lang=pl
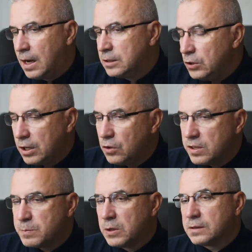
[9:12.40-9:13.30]
Ale to nie
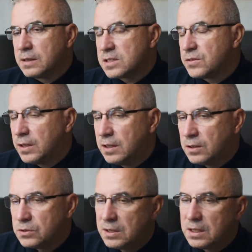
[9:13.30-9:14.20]
koniec bohaterstwa
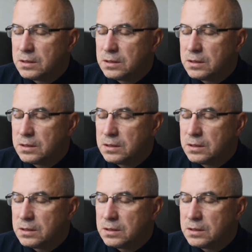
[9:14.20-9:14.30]
Leona,